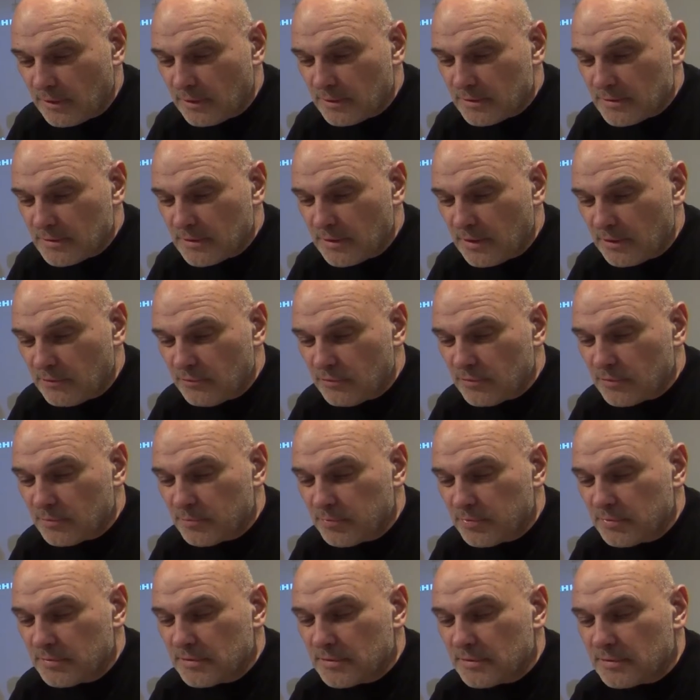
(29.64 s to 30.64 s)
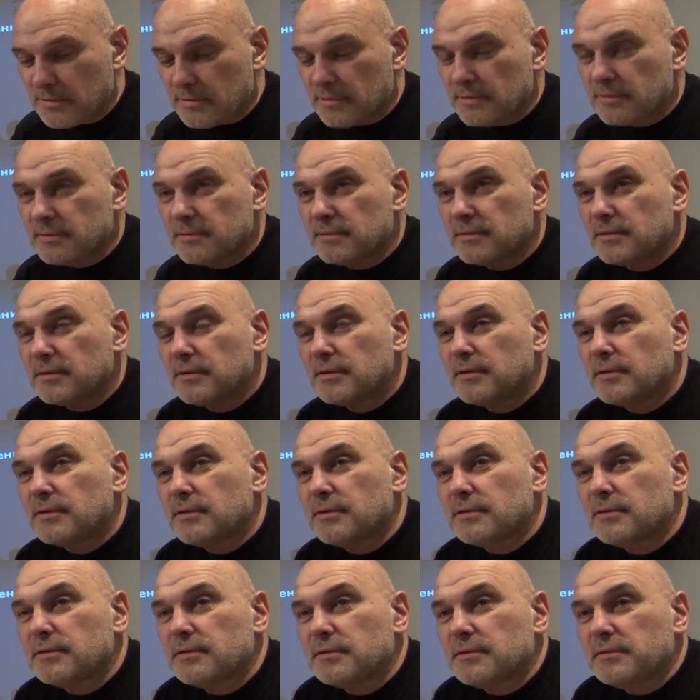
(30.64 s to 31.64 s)
разговор будет,
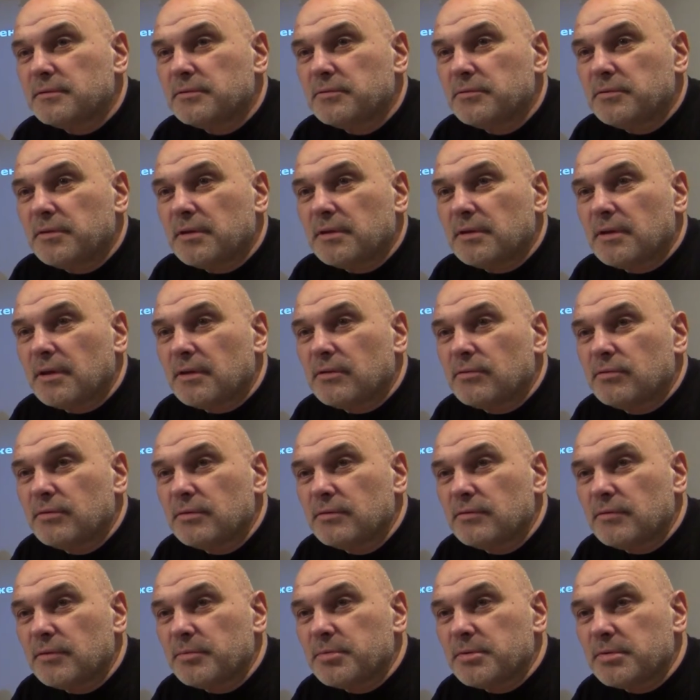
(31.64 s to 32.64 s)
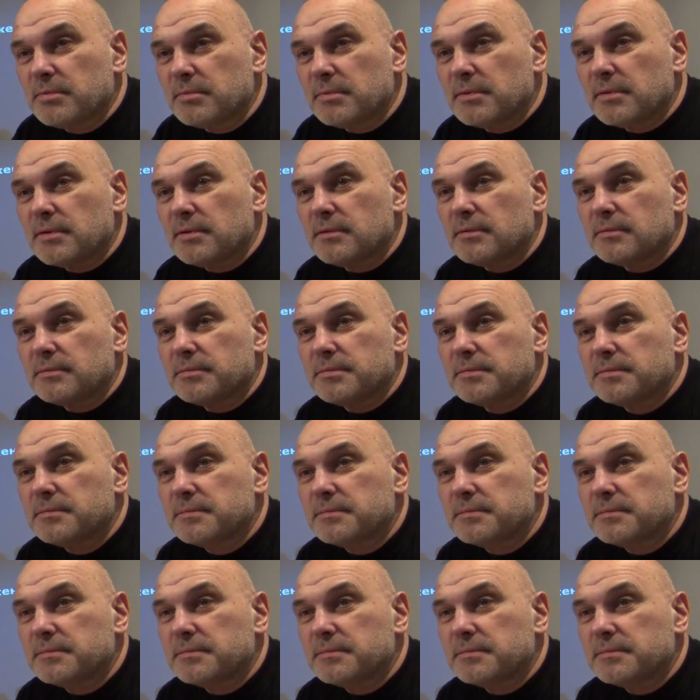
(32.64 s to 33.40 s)
ну, а такой, в общем-то,